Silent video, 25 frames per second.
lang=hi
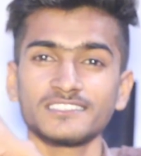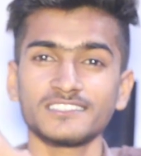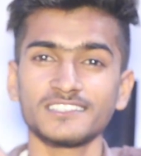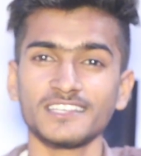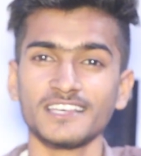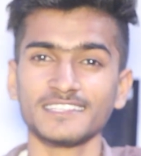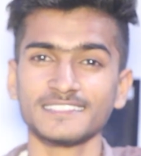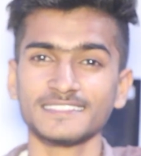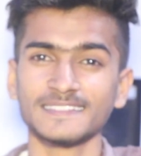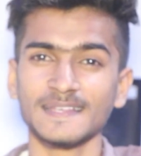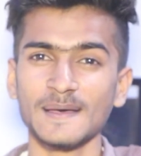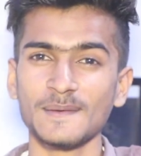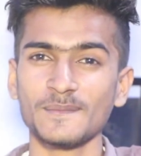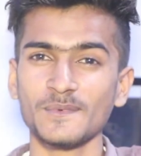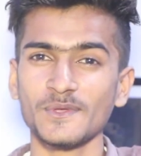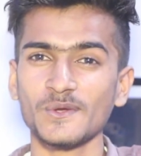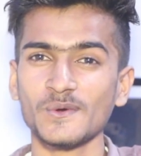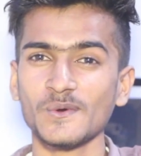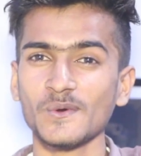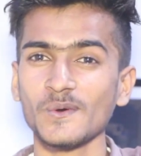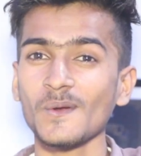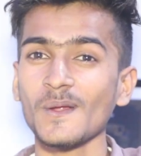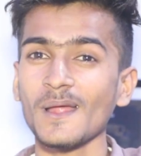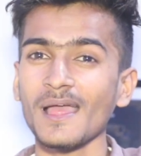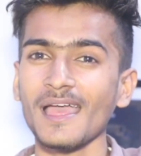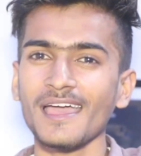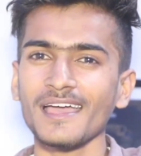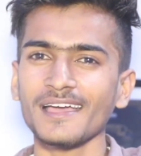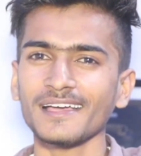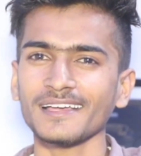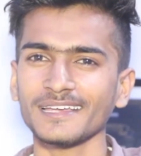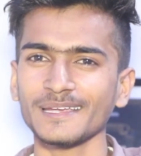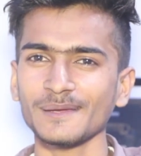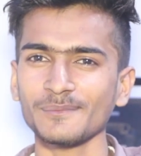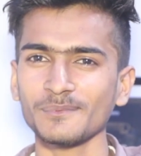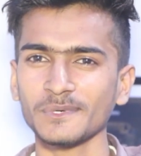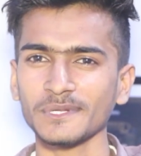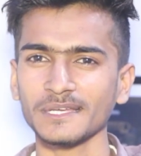जैसा भी हो
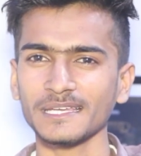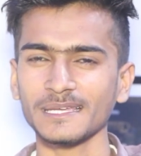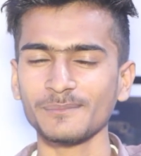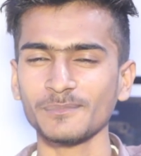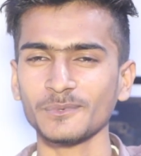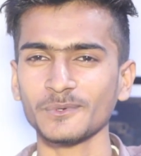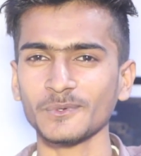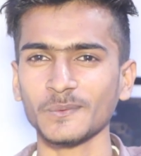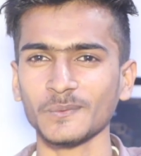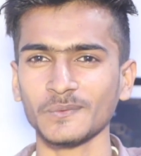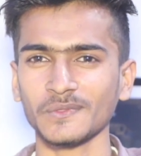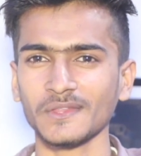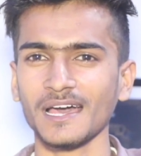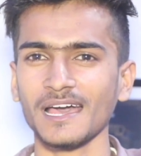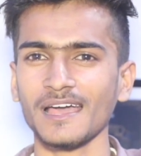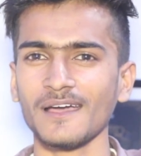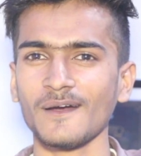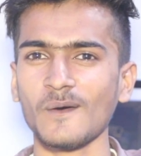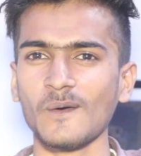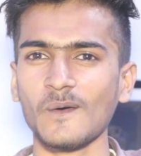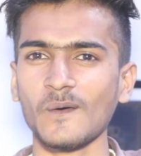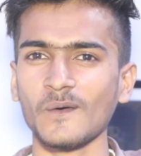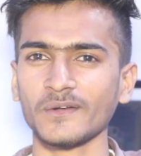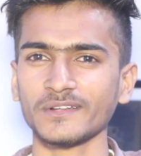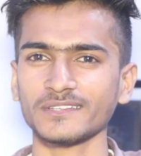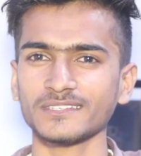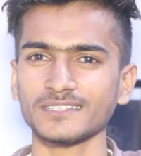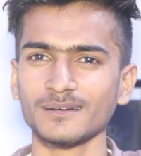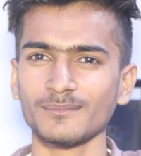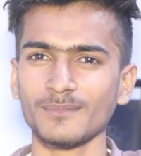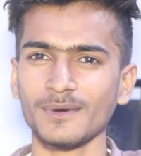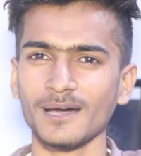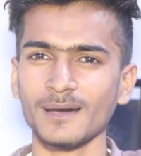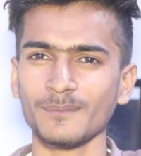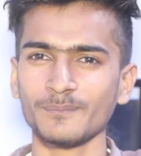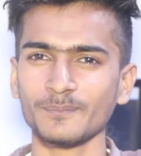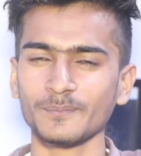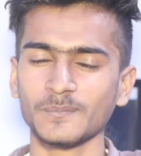गिफ्ट गिफ्ट होता है और
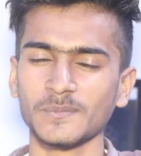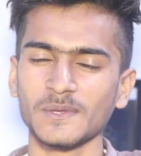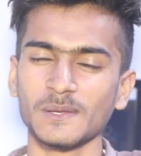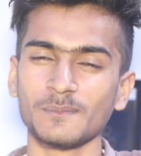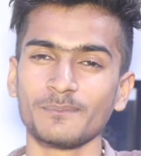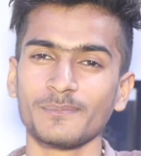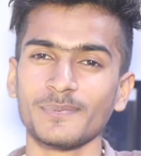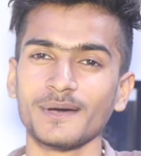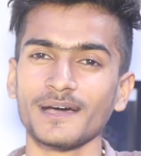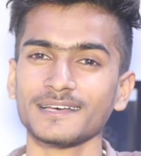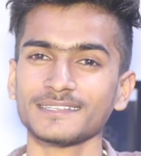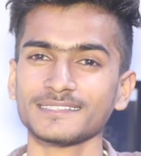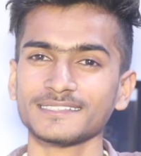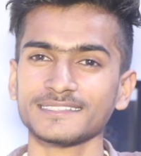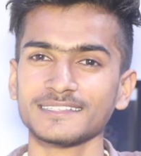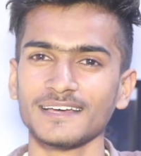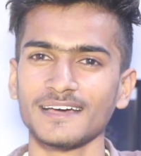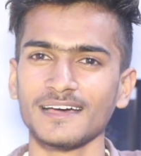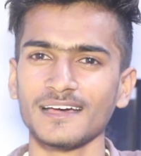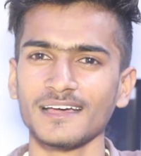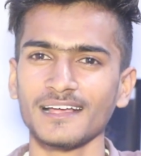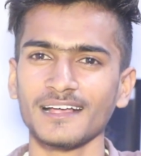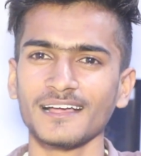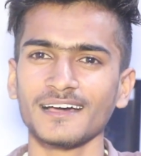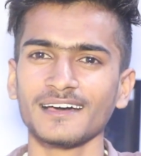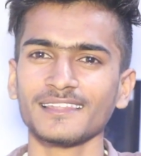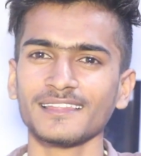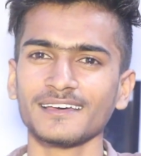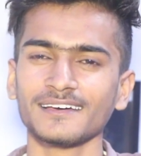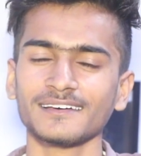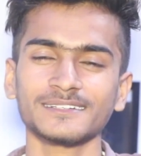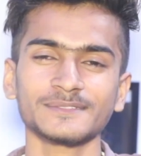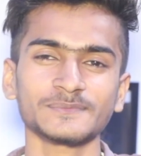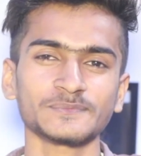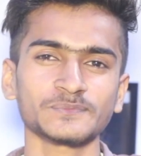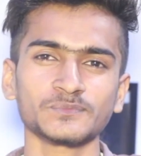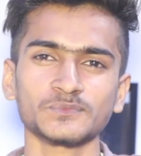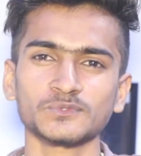जब आपके पास ये आएगा
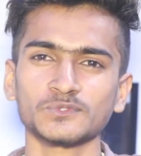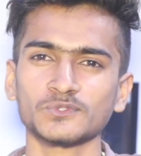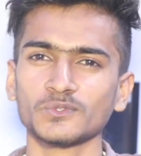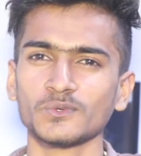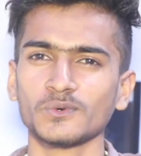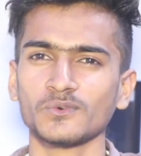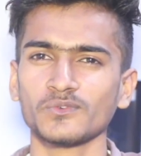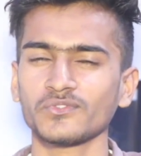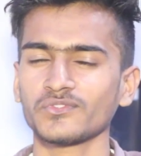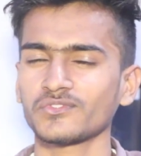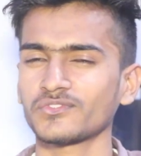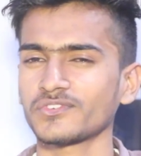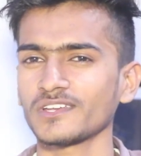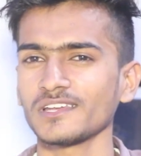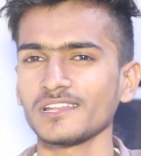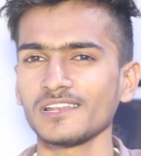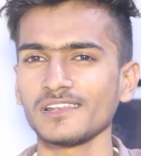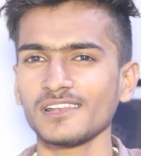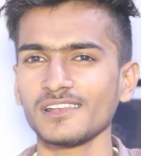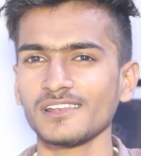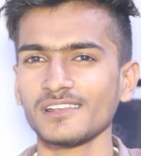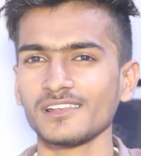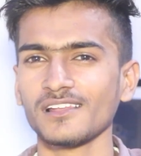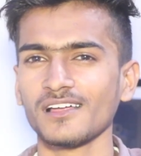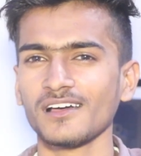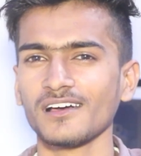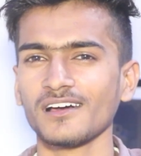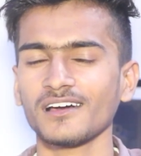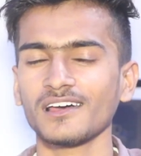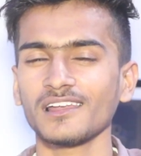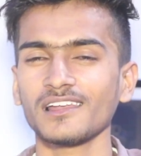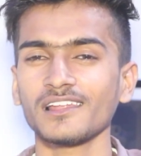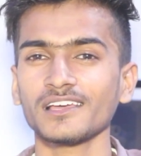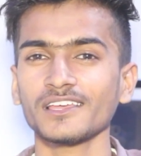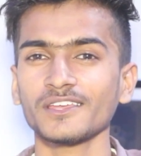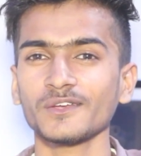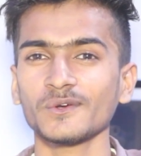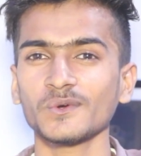ना तो फील
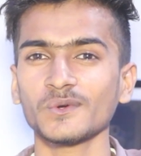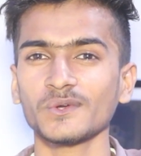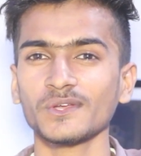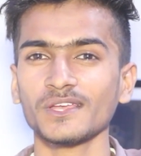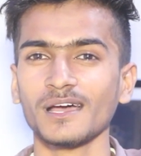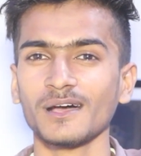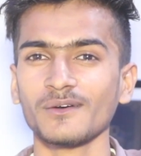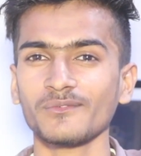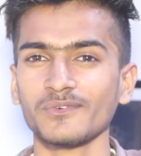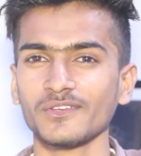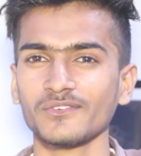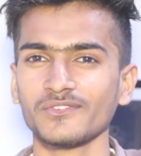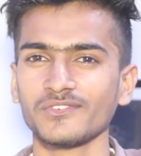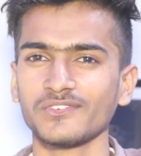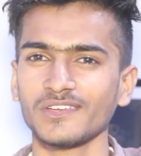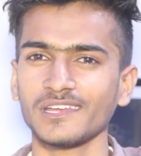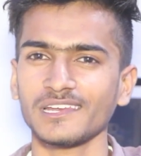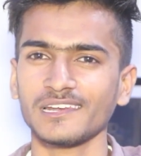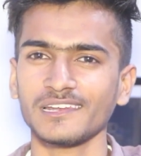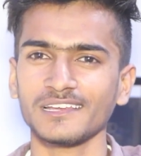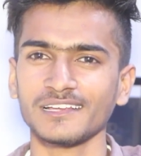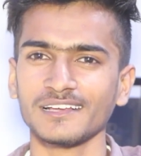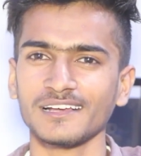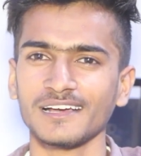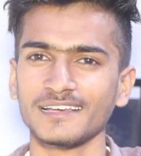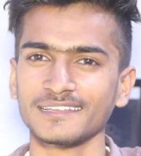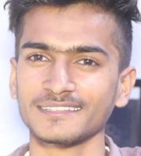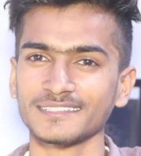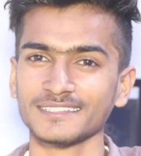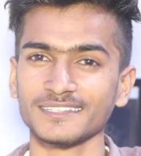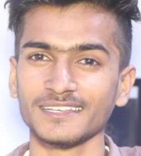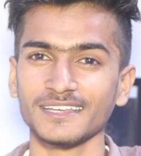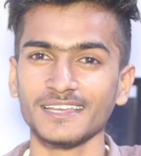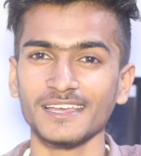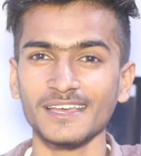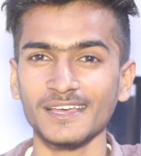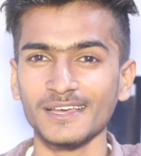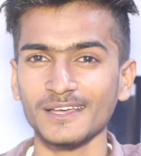अलग ही होगी आपकी फीलिंग
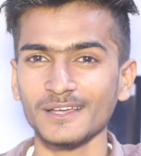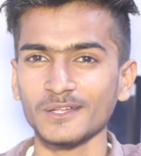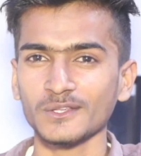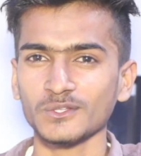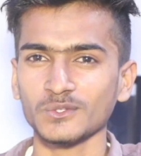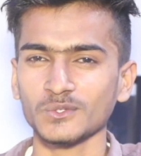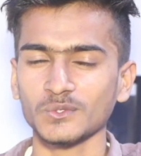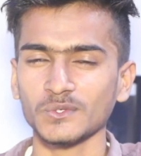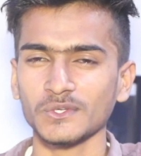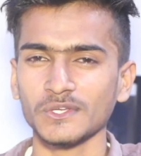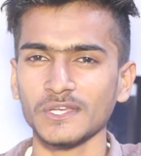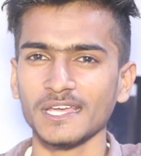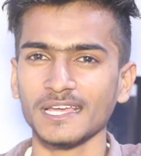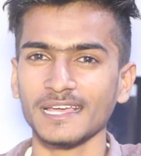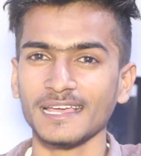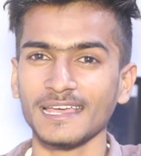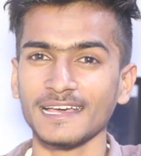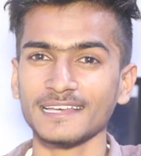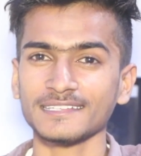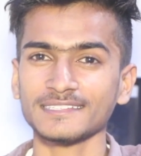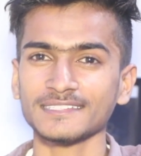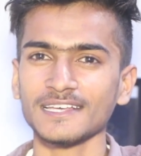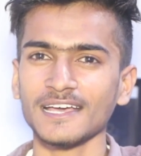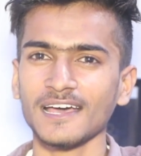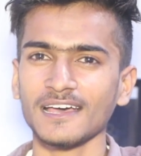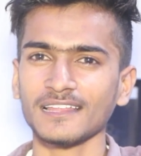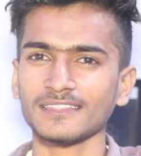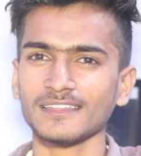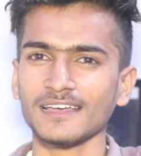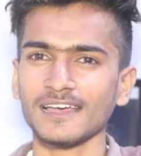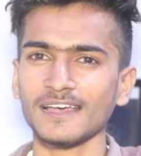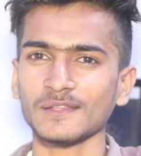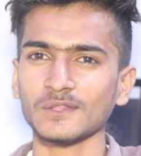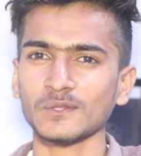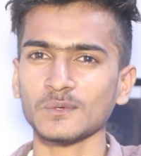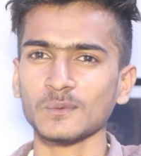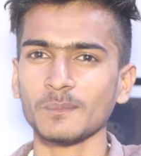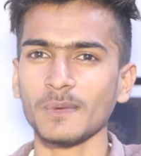गाइस तो ये कैसे
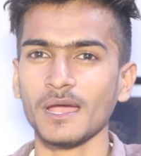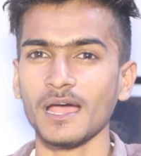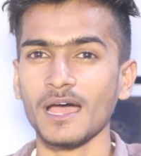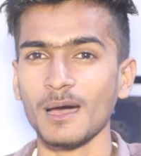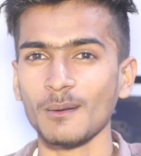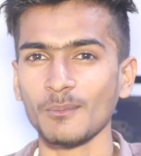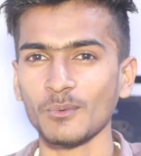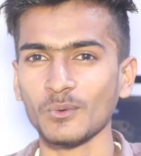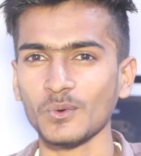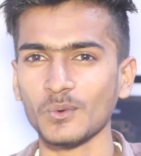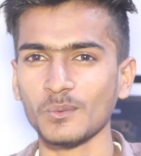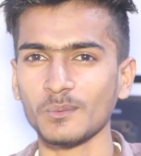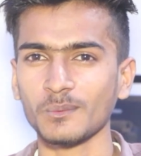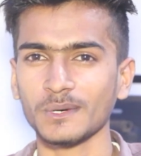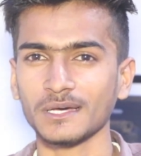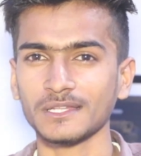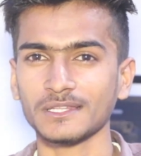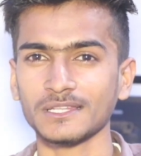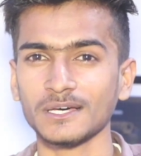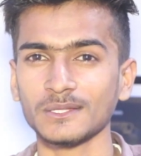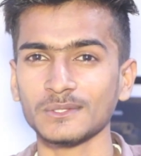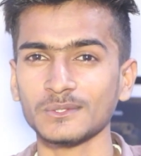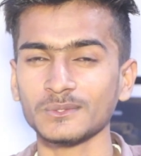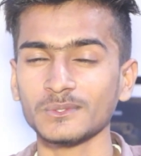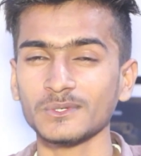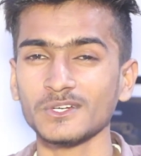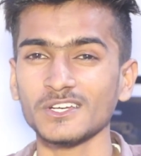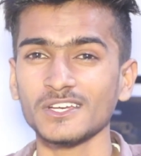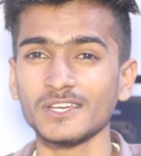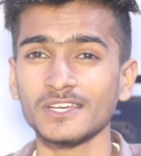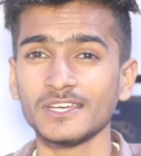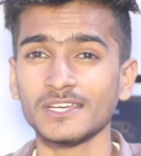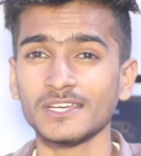आता है तो मैं आपको बता दूँ